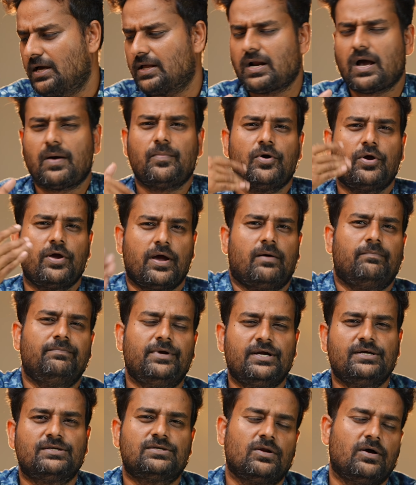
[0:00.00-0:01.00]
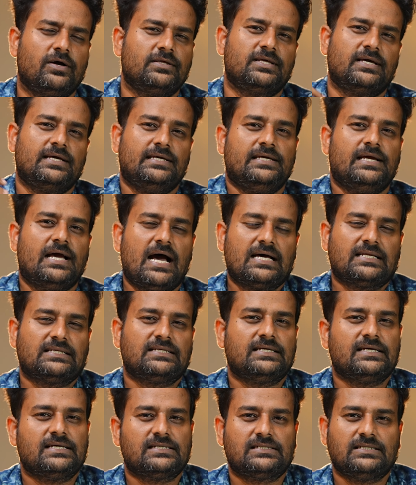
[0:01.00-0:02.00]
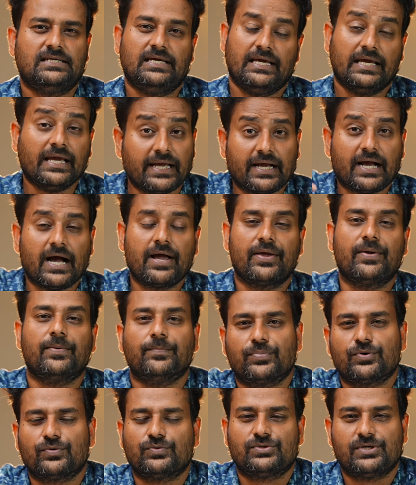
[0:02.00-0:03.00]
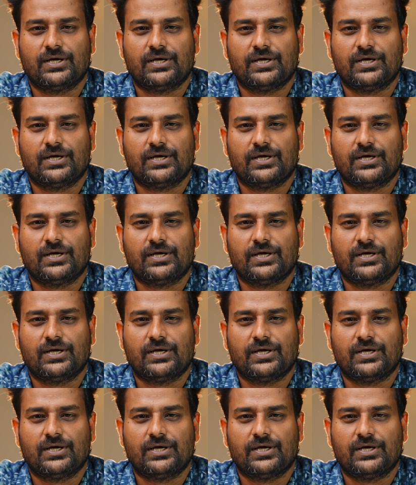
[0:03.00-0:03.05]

రాబోయే అప్డేట్స్లో అయితే ఈ ఆర్సీఎస్ని ఇంకా ఇంప్రూవ్